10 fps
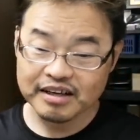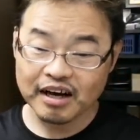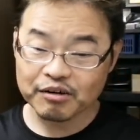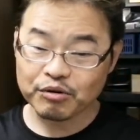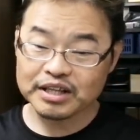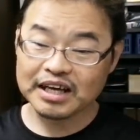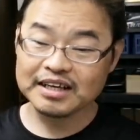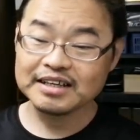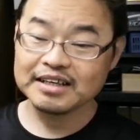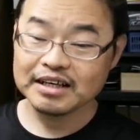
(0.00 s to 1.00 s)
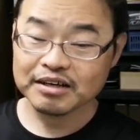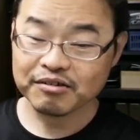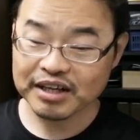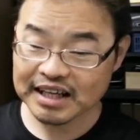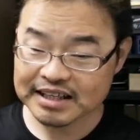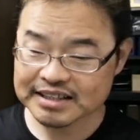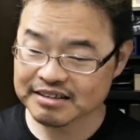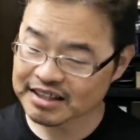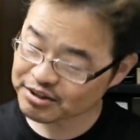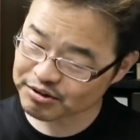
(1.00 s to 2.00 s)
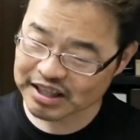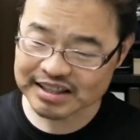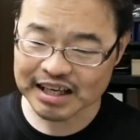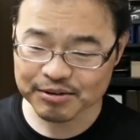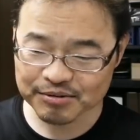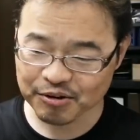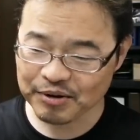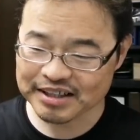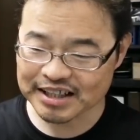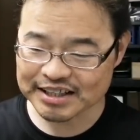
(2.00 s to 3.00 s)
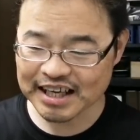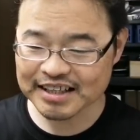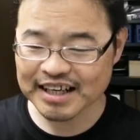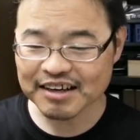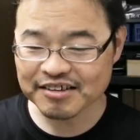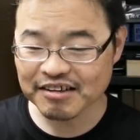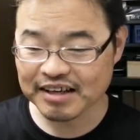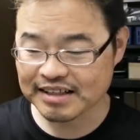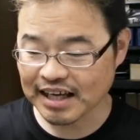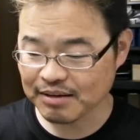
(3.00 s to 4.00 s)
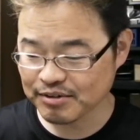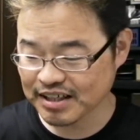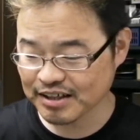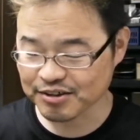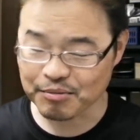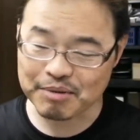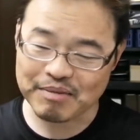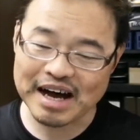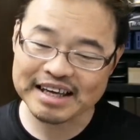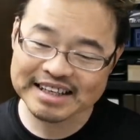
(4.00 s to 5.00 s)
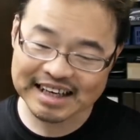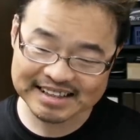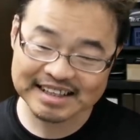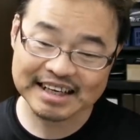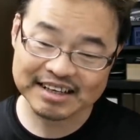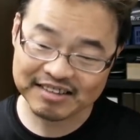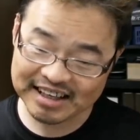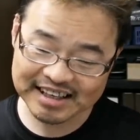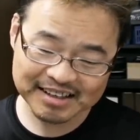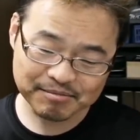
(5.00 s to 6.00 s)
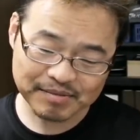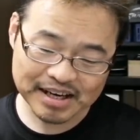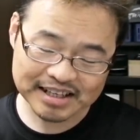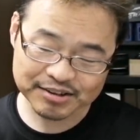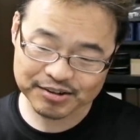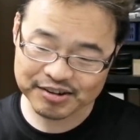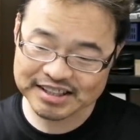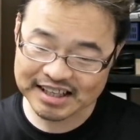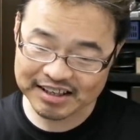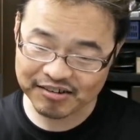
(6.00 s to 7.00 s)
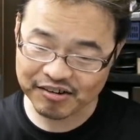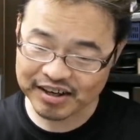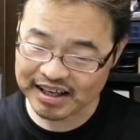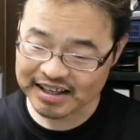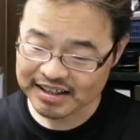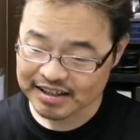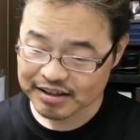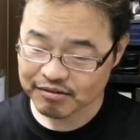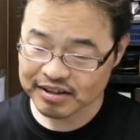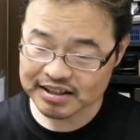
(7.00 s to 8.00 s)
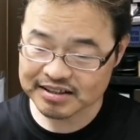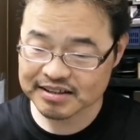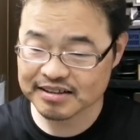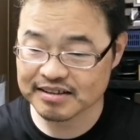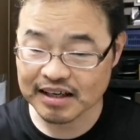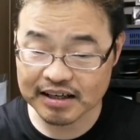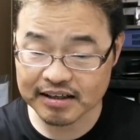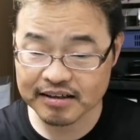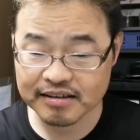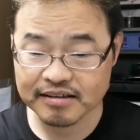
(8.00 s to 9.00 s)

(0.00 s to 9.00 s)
あ、これだ。これね、実はちょっとね、タイごめんなさい。正確にはね、タイムセールの、まあ、前に買ったんだけどね。まあ、ちょっといいじゃないの。これ。これです。はい。